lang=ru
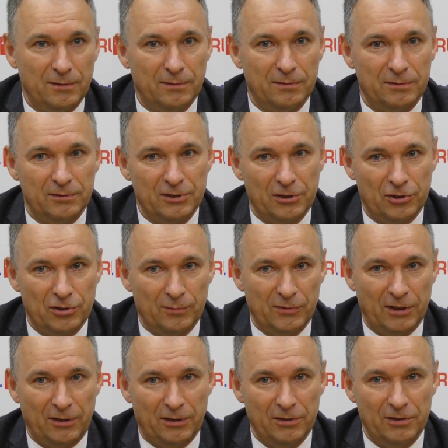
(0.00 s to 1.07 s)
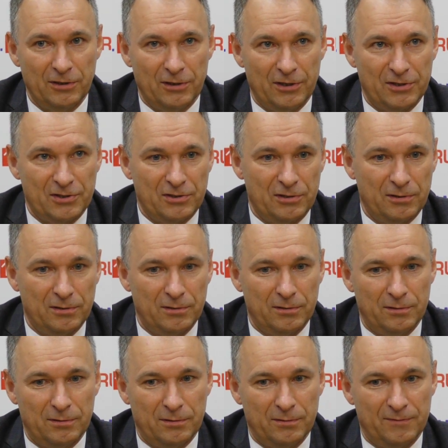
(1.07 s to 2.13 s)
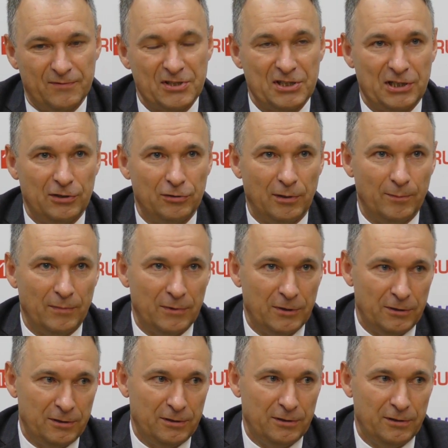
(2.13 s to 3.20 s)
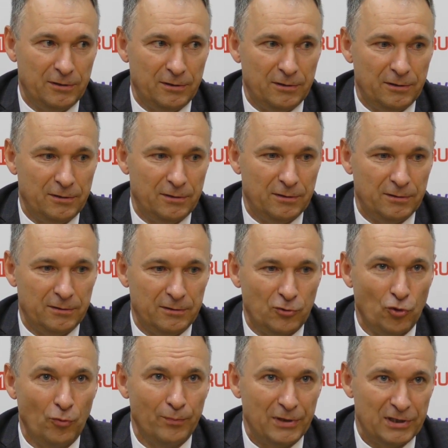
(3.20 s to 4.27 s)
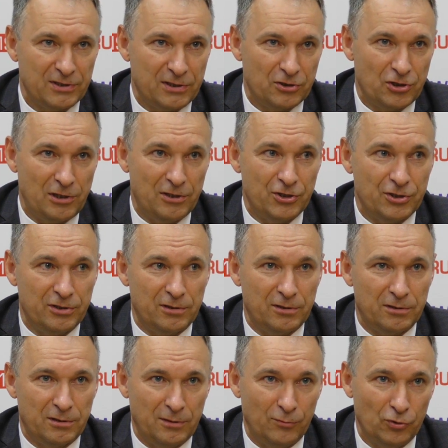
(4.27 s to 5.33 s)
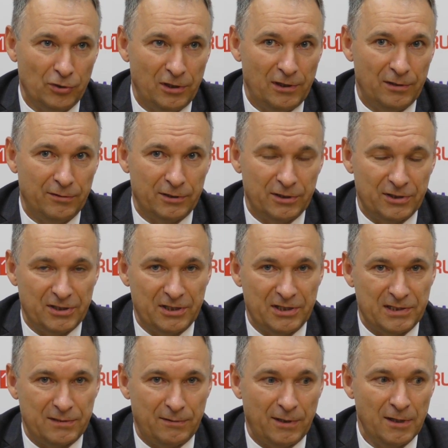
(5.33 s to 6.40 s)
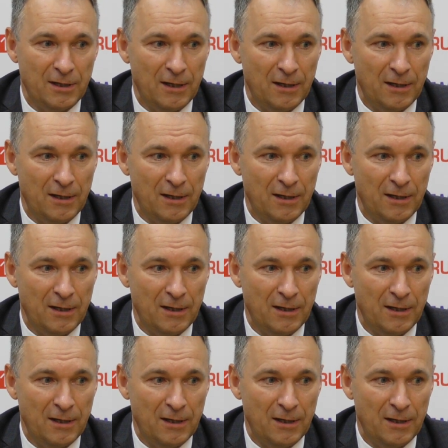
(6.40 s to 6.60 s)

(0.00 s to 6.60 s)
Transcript: э, скажем так, интересы э, в целом а, комплекса жилищно-коммунального хозяйства.